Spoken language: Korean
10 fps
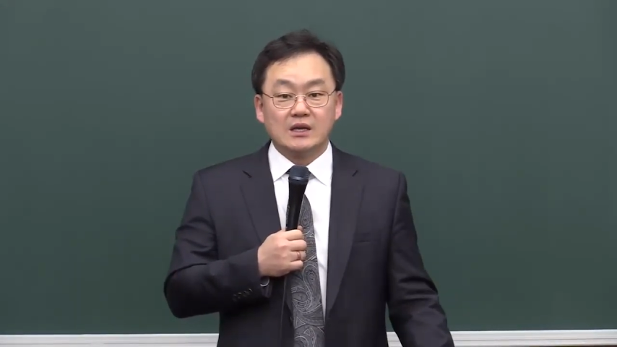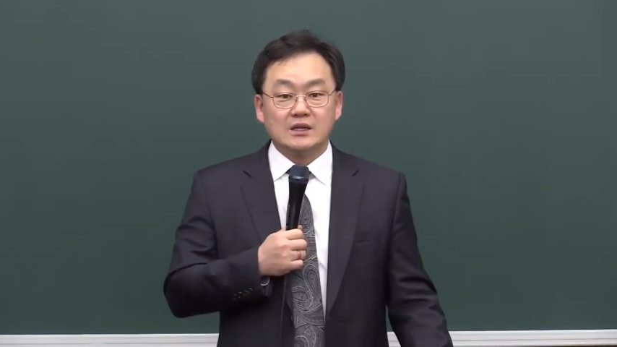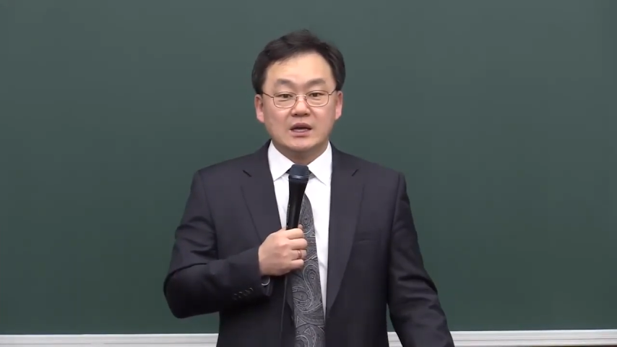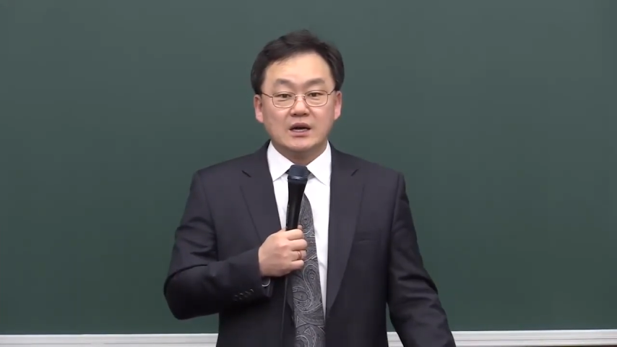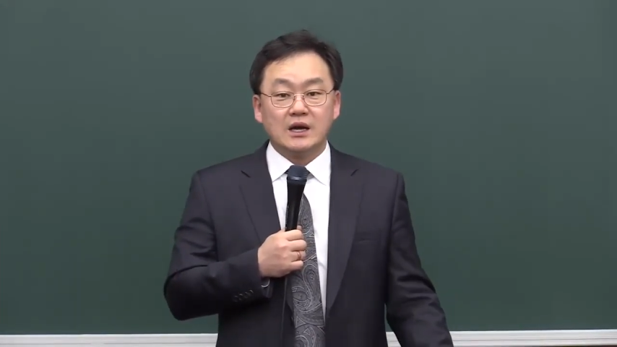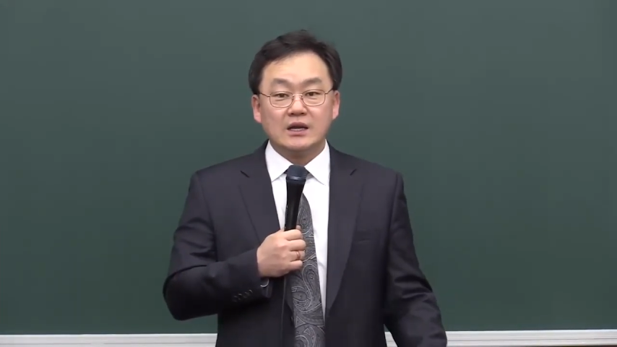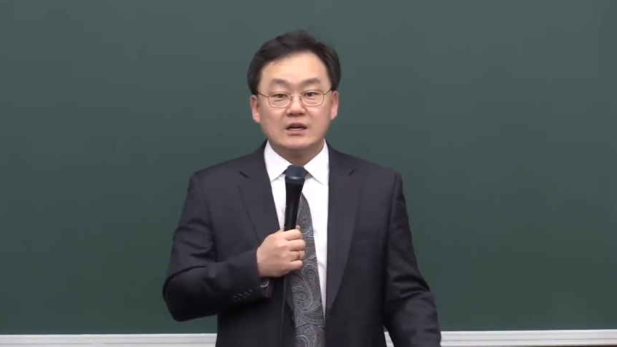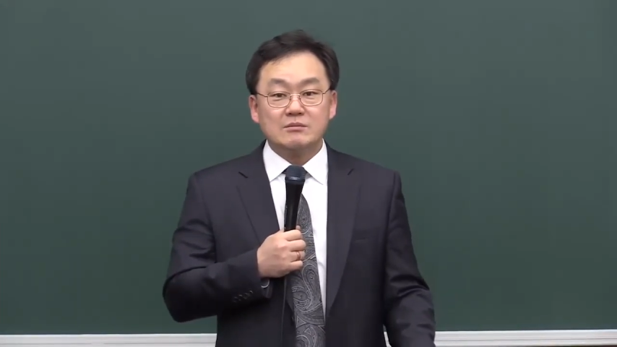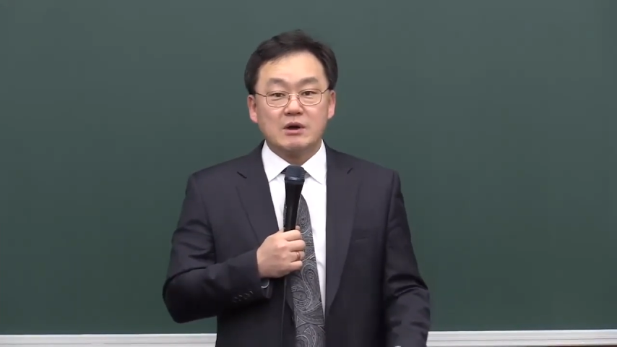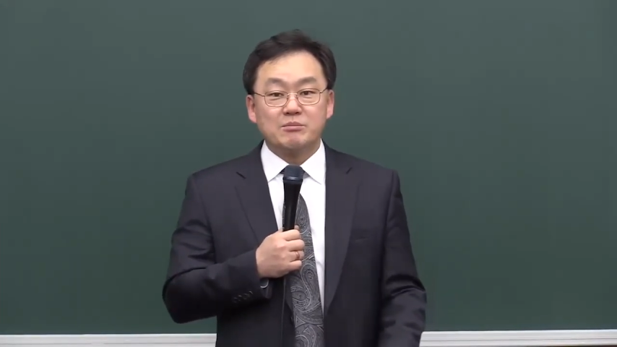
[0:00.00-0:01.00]
내가
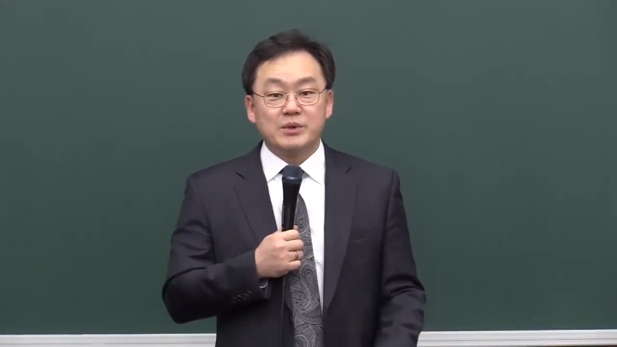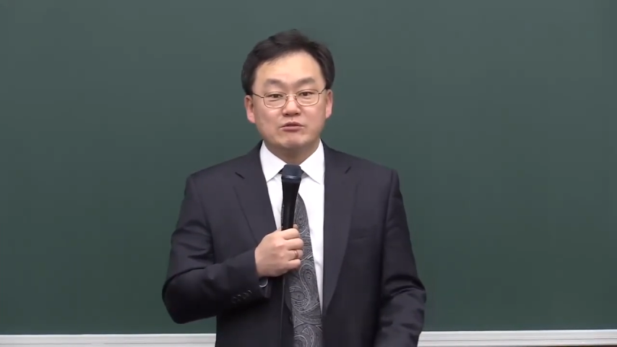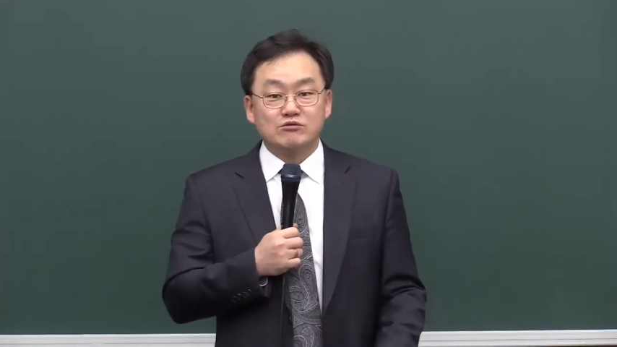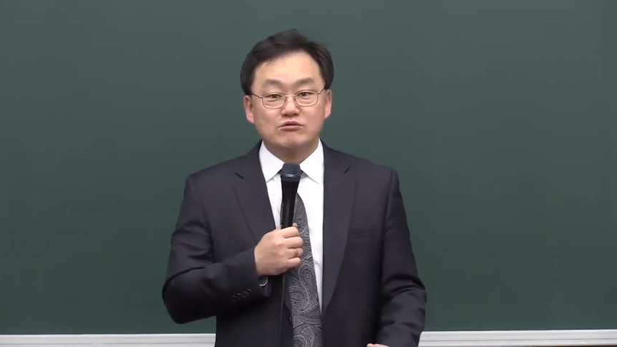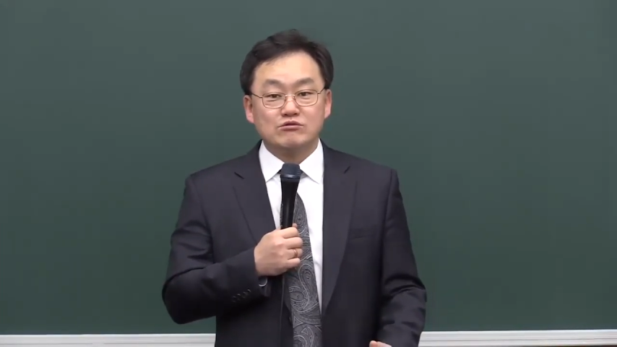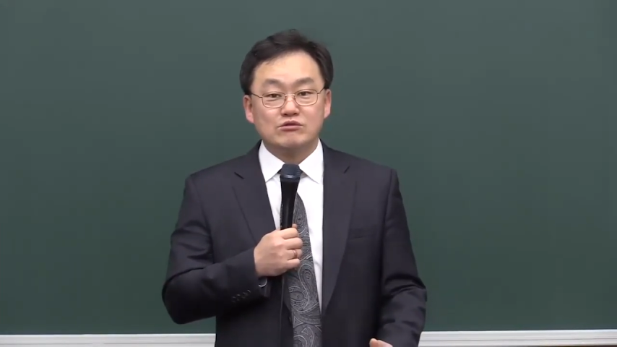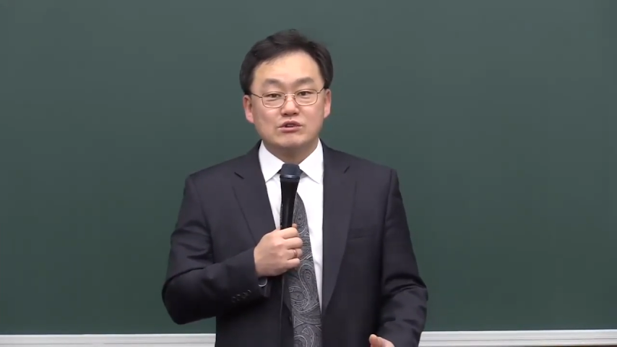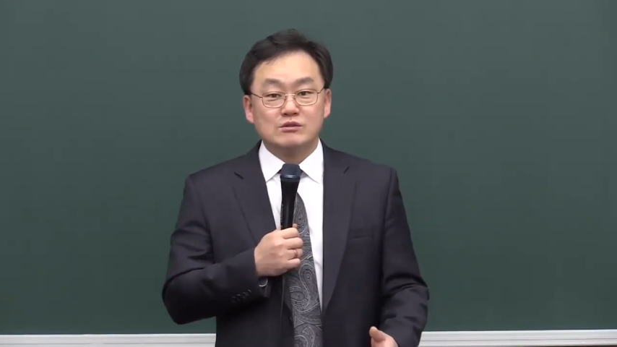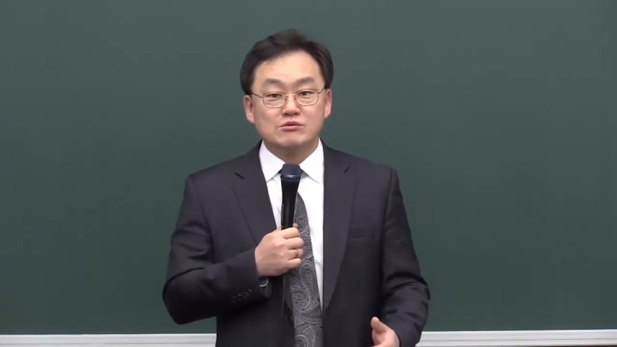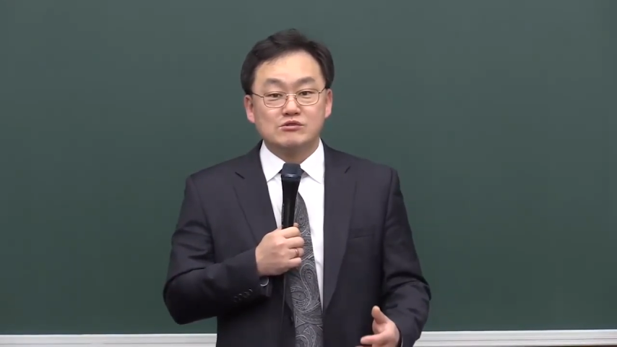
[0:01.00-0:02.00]
하나님 앞에
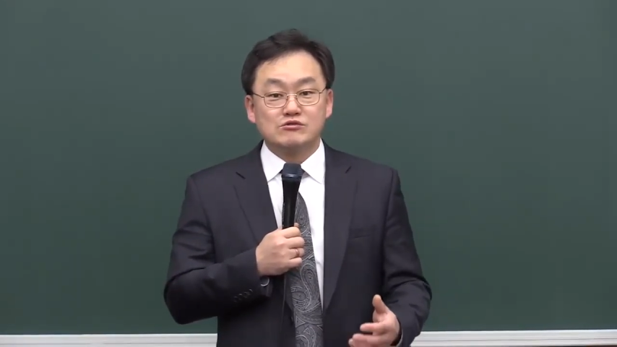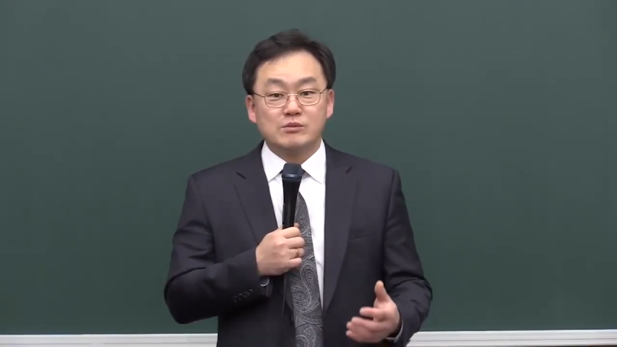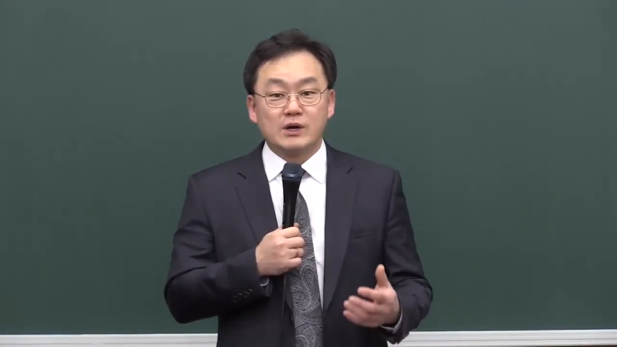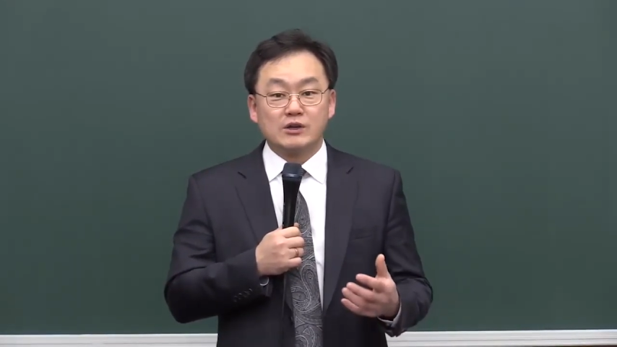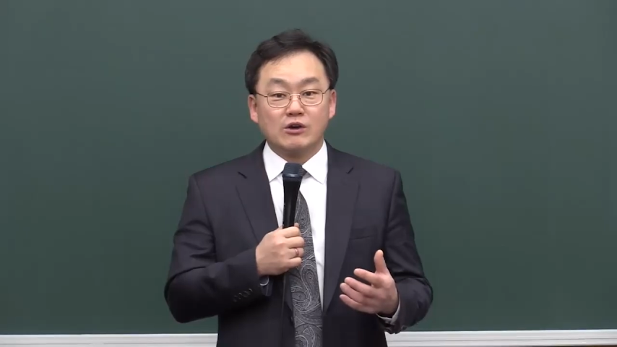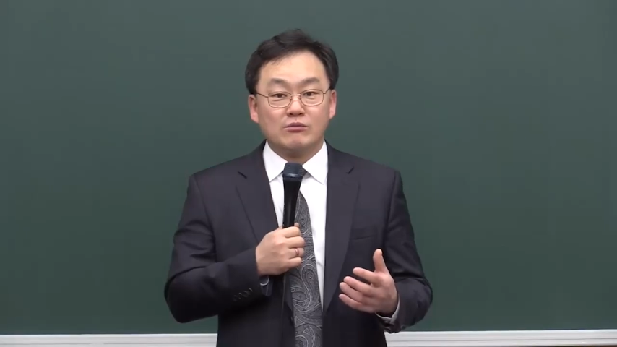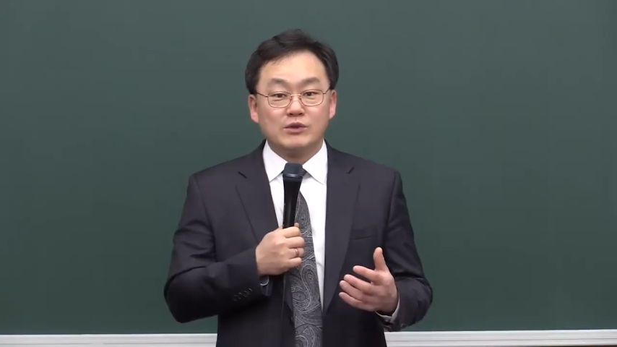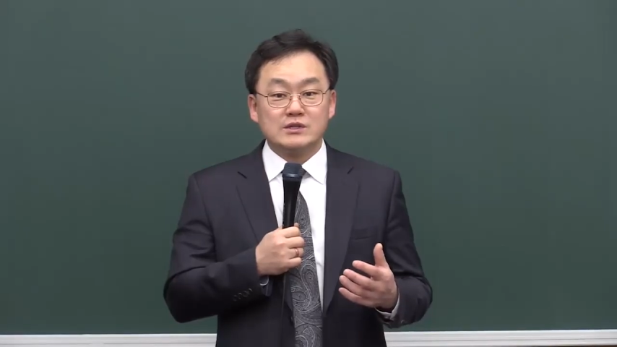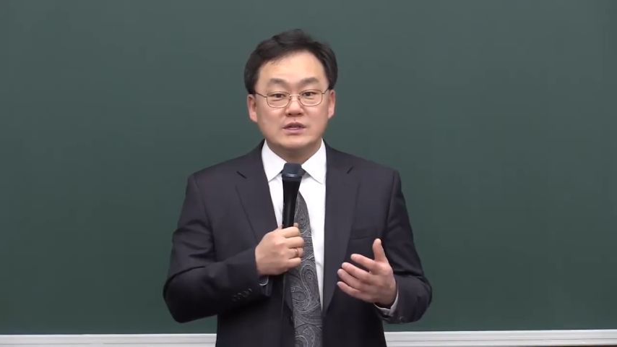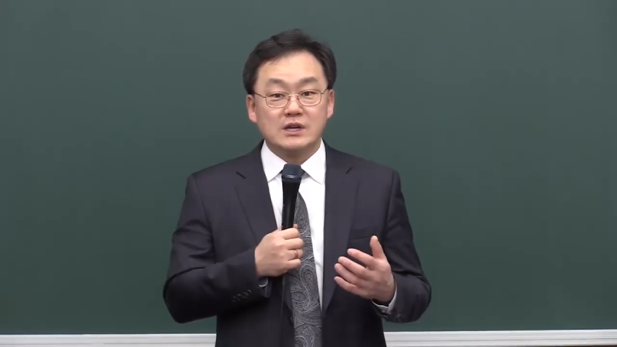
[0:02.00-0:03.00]
국률을 입을 수밖에
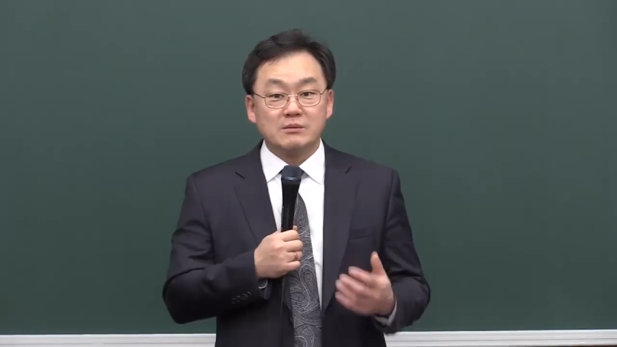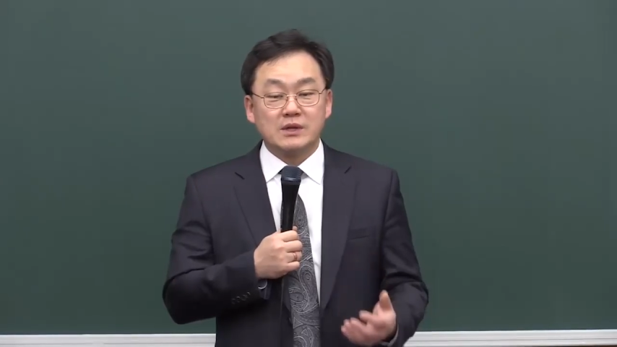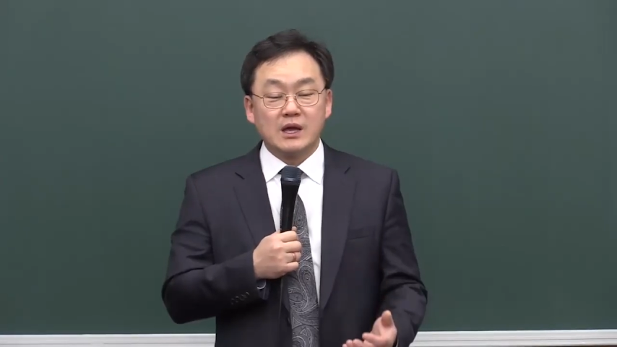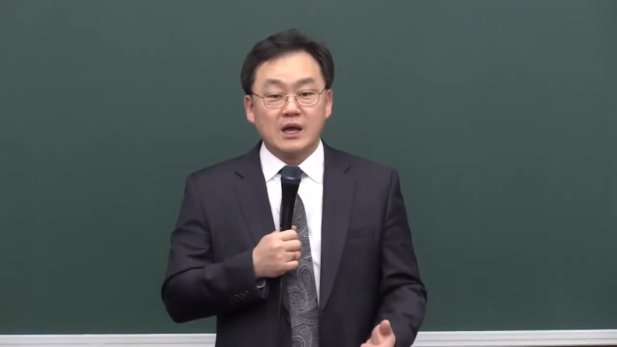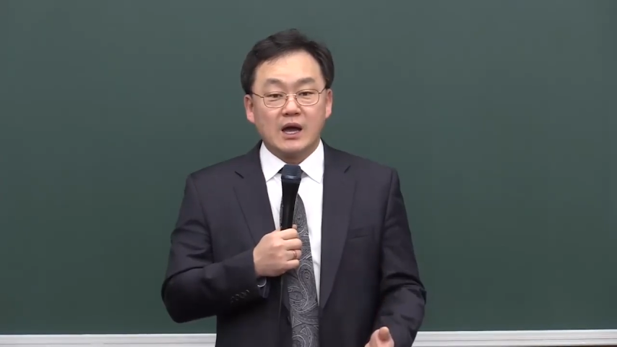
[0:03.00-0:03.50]
없는 사람이다.